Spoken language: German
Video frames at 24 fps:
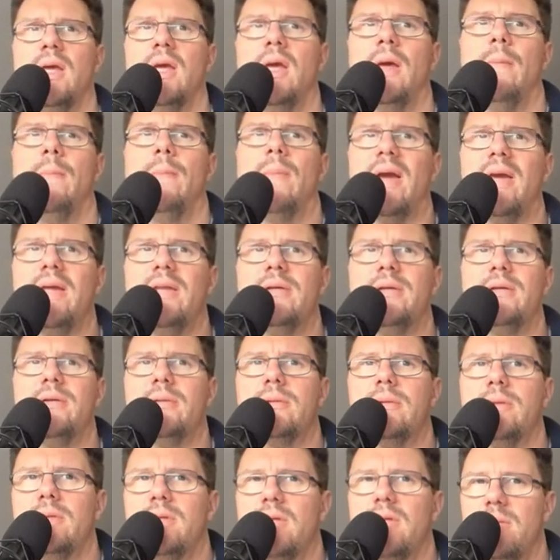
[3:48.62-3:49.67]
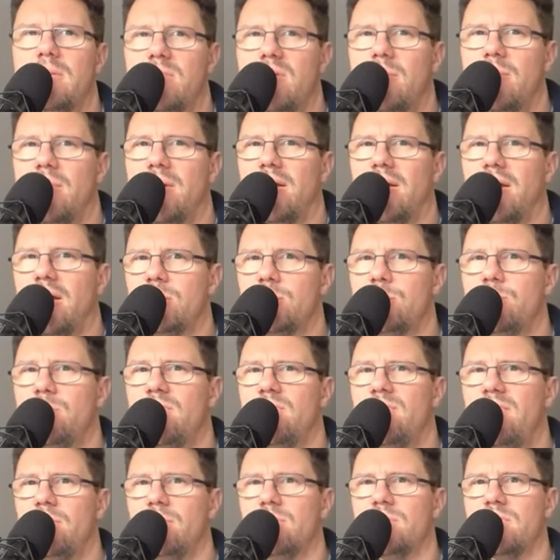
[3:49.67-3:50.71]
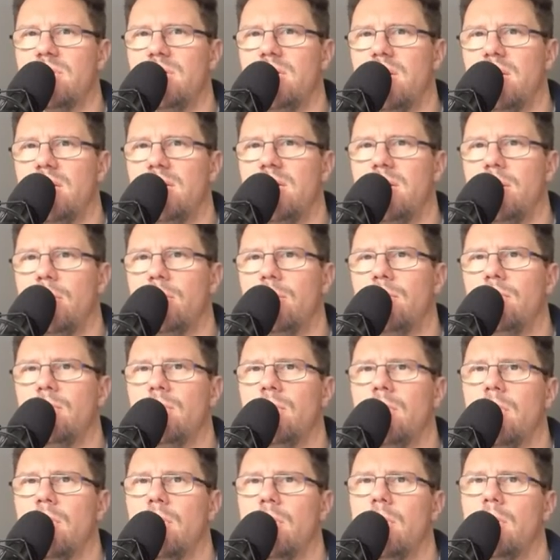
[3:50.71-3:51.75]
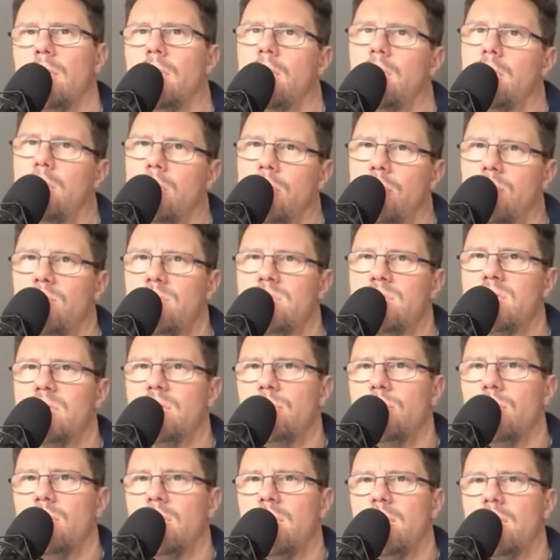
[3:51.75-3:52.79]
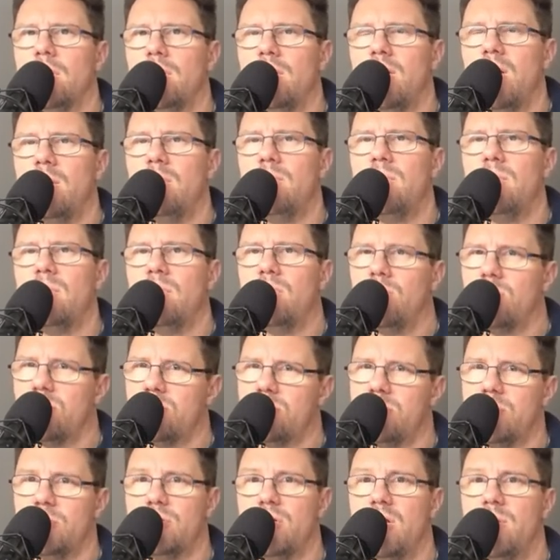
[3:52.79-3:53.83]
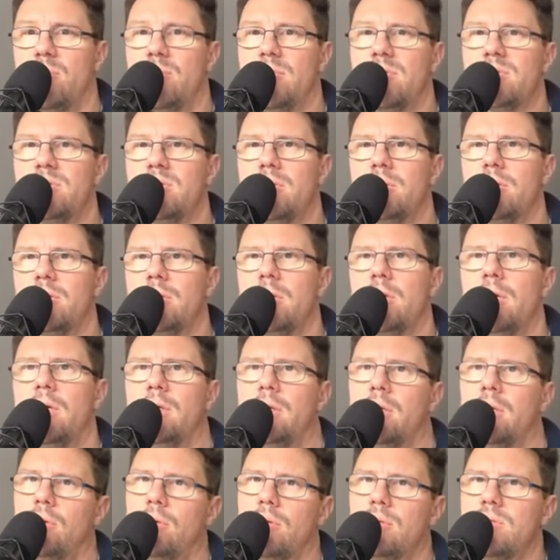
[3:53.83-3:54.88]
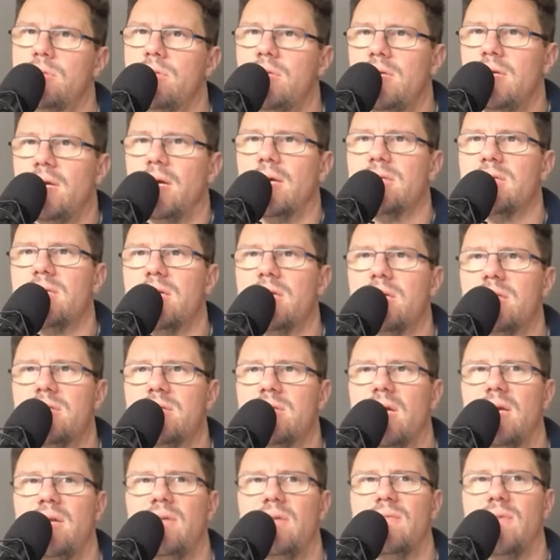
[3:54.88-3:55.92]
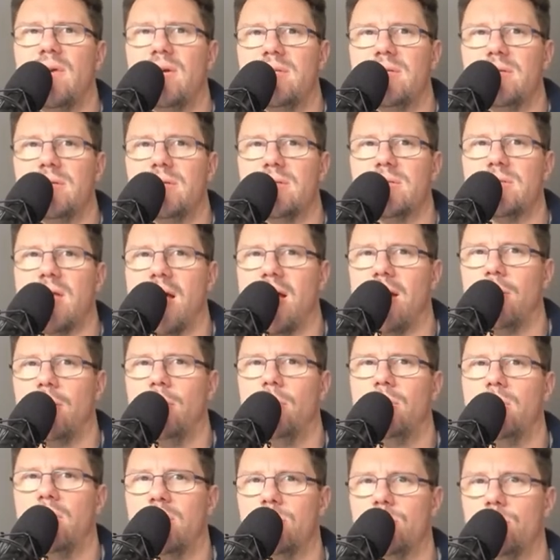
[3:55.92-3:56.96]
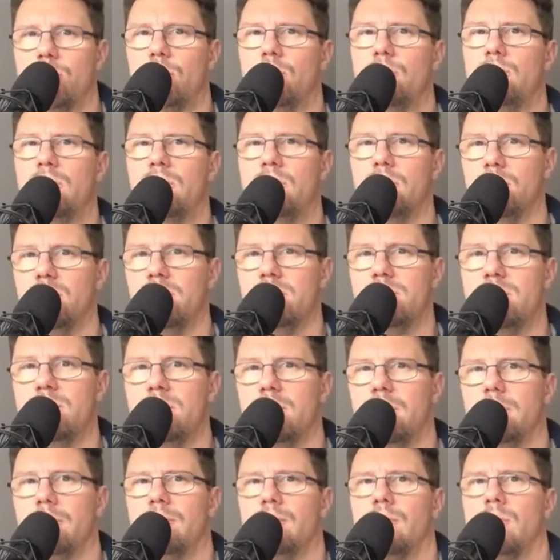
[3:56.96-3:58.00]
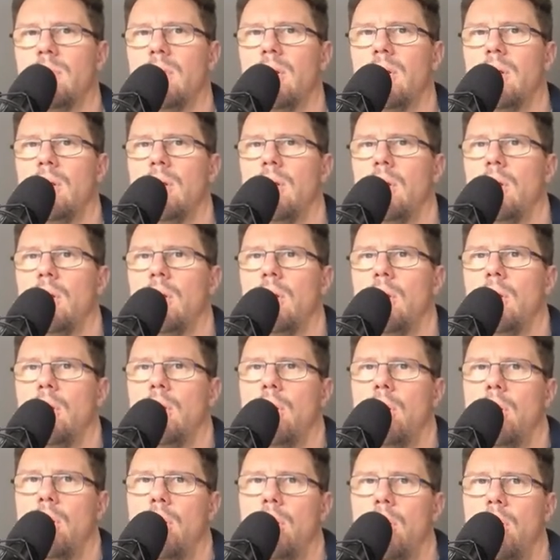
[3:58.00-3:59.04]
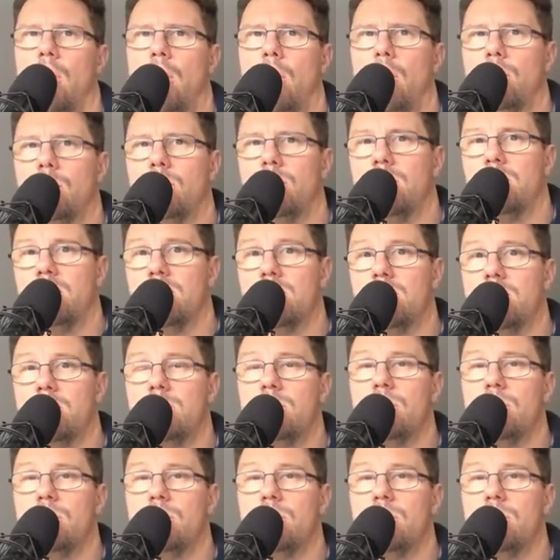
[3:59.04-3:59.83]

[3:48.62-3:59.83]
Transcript: Beide nehmen dabei rasch Bewegungsenergie auf. Und wenn sie genug Energie haben, was sehr schnell passiert, dann können sie ihrerseits ein weiteres Argonatom ionisieren. Auch dieses